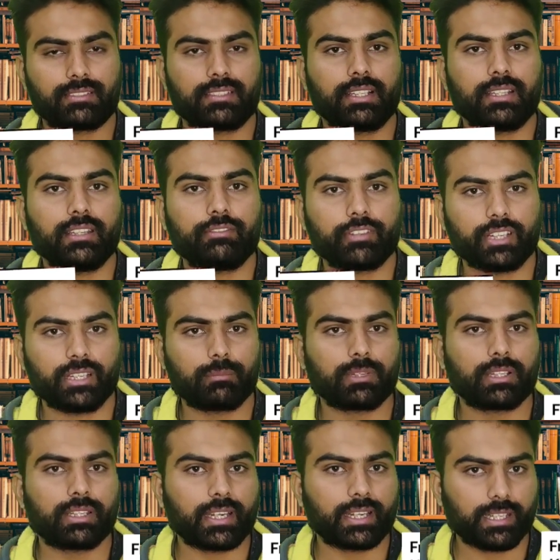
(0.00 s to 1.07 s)
खालिस्तानी
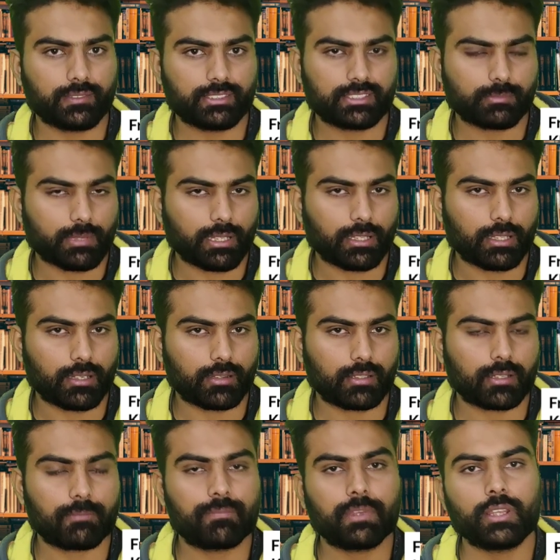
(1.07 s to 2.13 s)
फ्रीडम का नेगेटिव इस्तेमाल
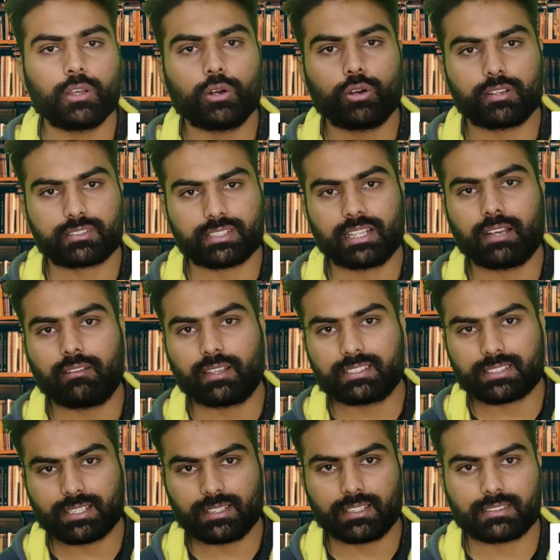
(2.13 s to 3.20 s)
करते हैं और इसके
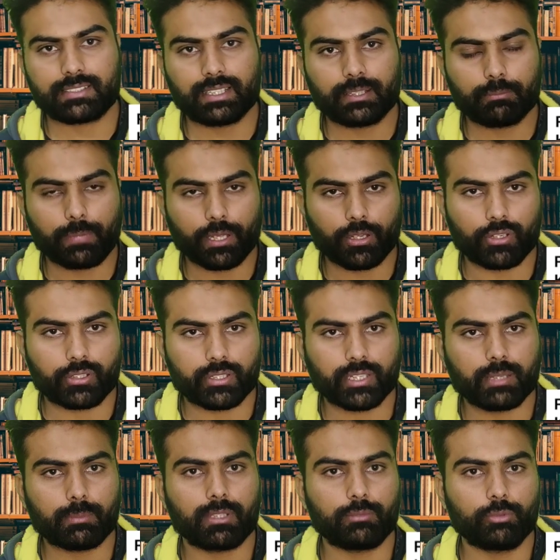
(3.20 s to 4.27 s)
अलावा इसके अंदर से
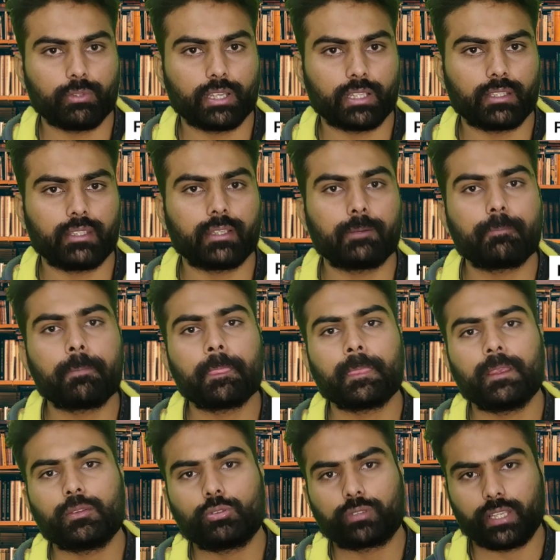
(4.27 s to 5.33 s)
बैगोट्री की बदबू भी आती है
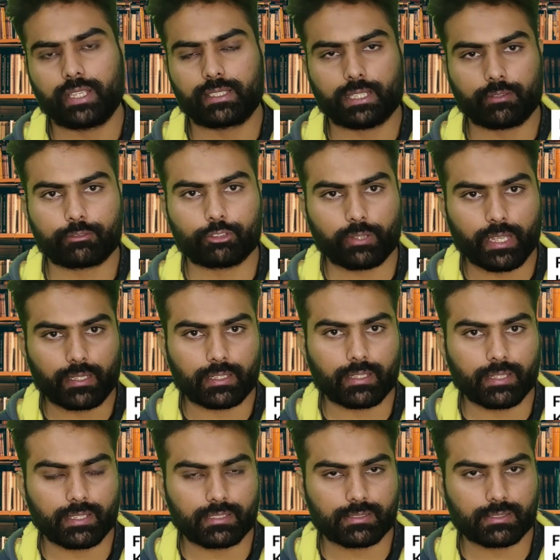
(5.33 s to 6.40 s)
क्योंकि एक तरफ तो
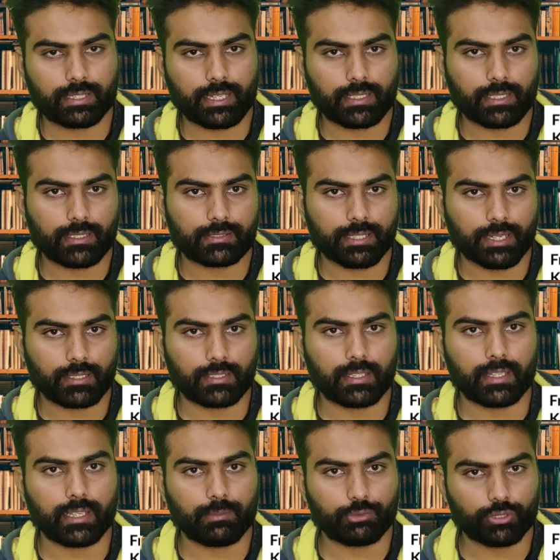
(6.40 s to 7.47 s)
कनाडा ये कहता नज़र
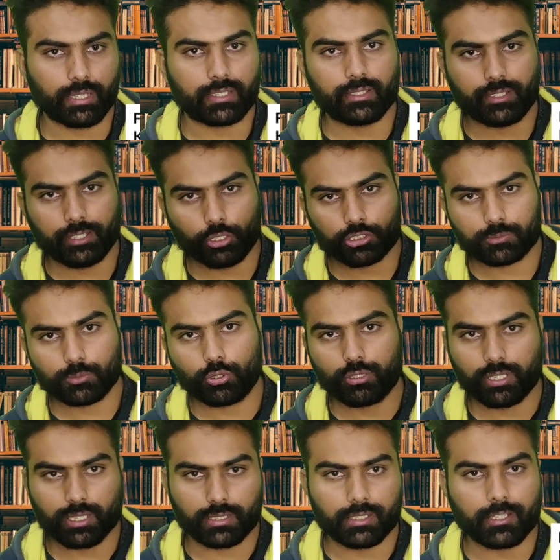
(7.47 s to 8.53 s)
आता है कि हम यूनाइटेड इंडिया को
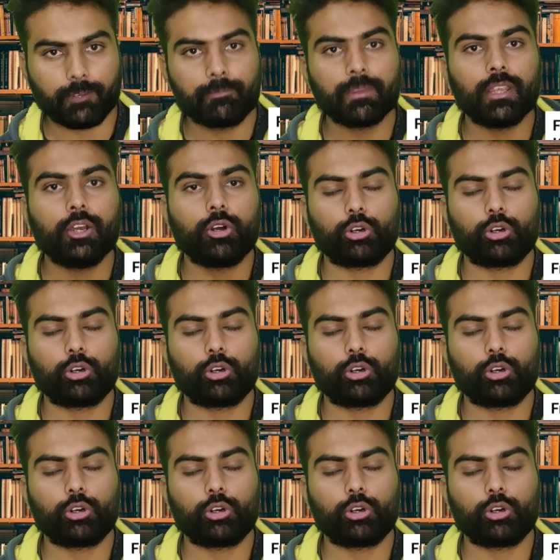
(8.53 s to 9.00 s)
सपोर्ट करते हैं